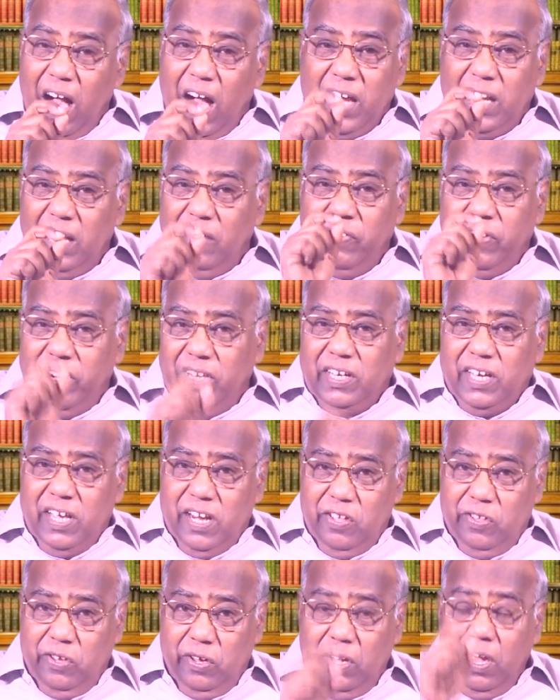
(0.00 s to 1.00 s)
அறிவு
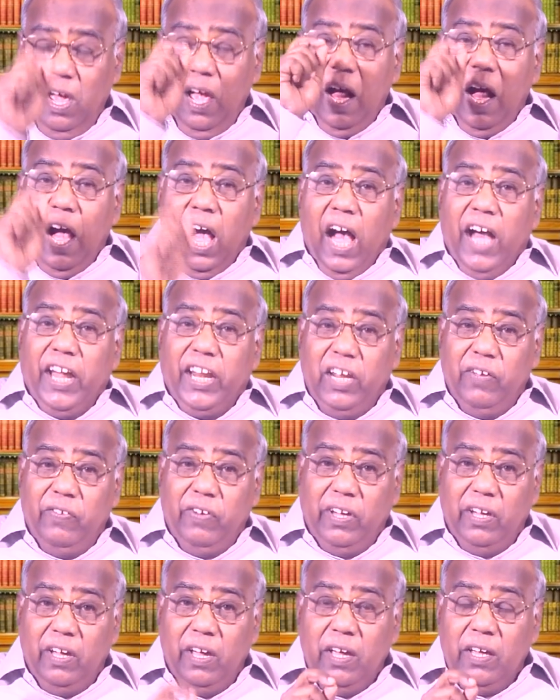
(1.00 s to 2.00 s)
இருக்கிறது
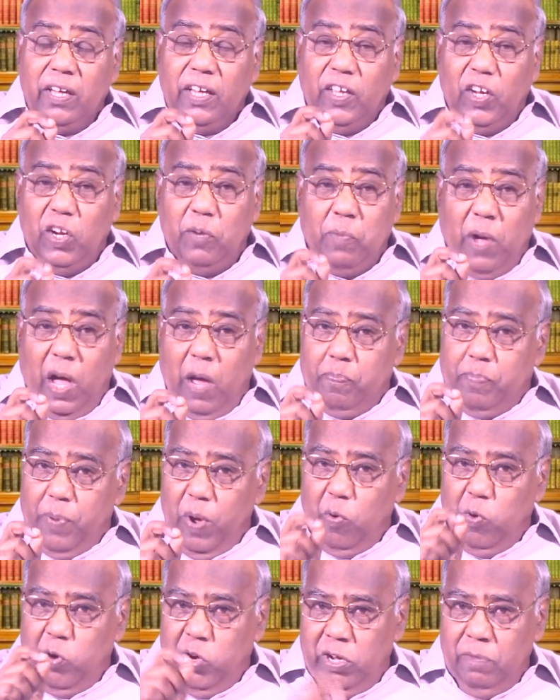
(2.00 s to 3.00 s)
அறிவு இருமாப்பை
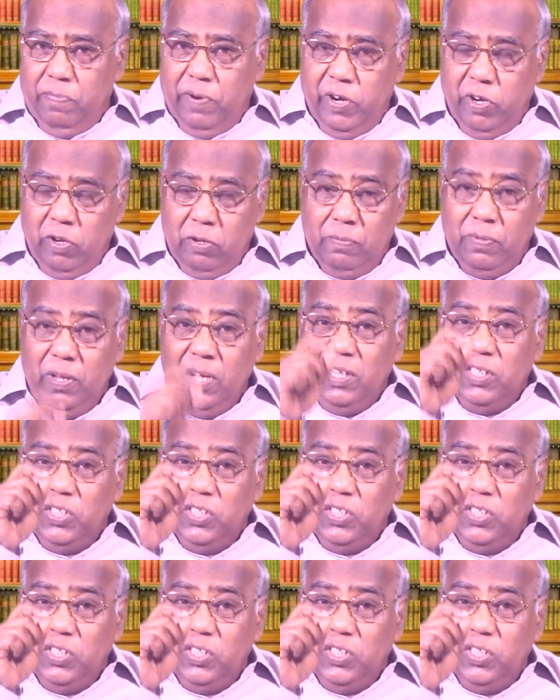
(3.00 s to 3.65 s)
உண்டு பண்ணும்